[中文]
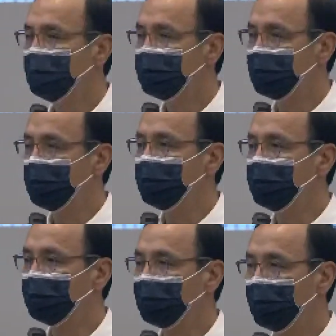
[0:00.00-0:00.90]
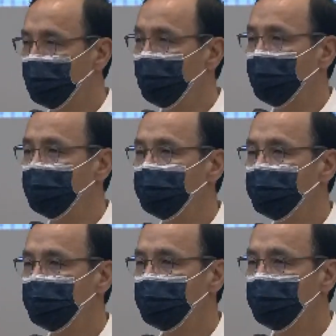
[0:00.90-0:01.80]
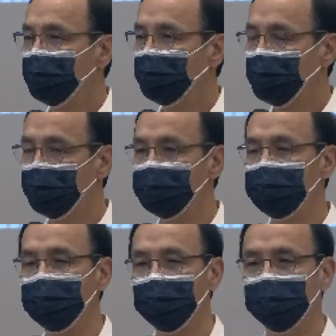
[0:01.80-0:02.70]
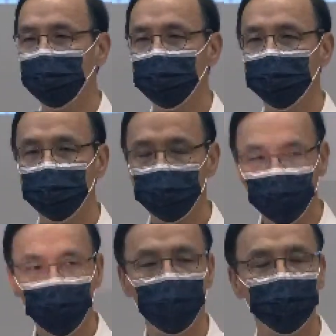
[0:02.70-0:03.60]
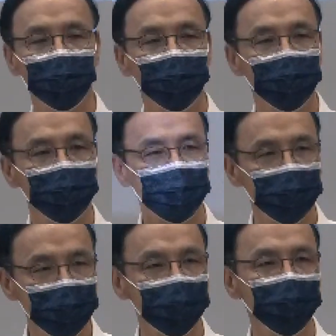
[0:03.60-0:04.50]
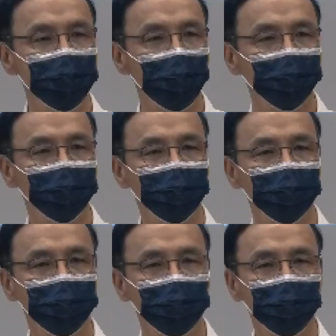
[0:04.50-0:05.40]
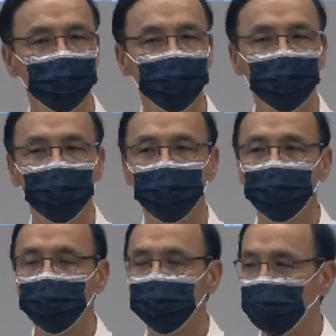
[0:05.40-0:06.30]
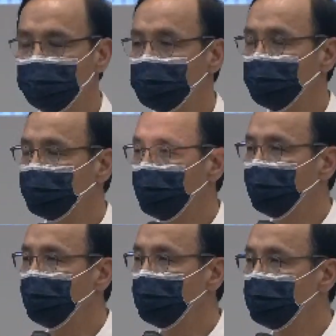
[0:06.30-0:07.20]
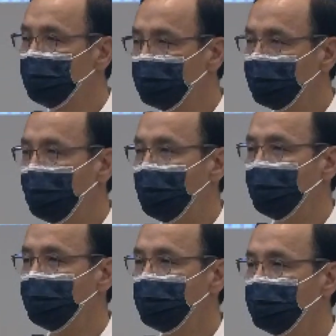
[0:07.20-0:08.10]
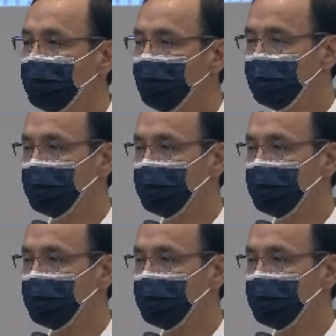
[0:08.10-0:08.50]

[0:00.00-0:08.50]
整个桃园科技数位的新形象。同时，桃园的重大工